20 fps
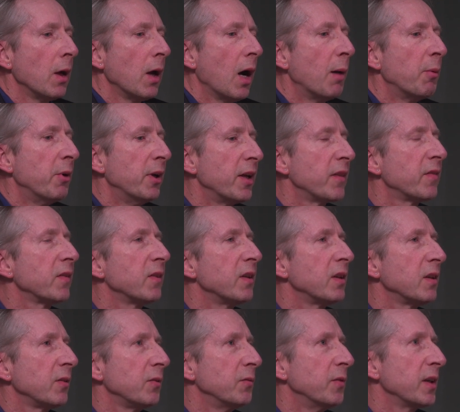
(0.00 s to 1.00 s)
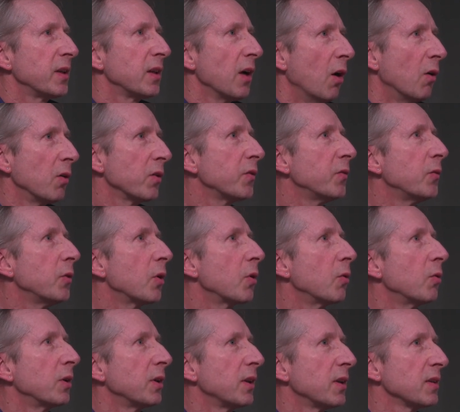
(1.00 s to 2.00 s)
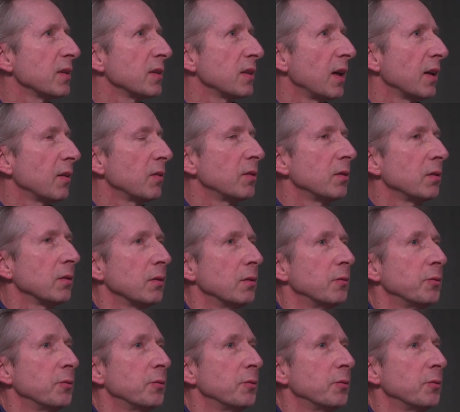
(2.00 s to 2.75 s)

Aber letztlich, welche Auswirkungen das hat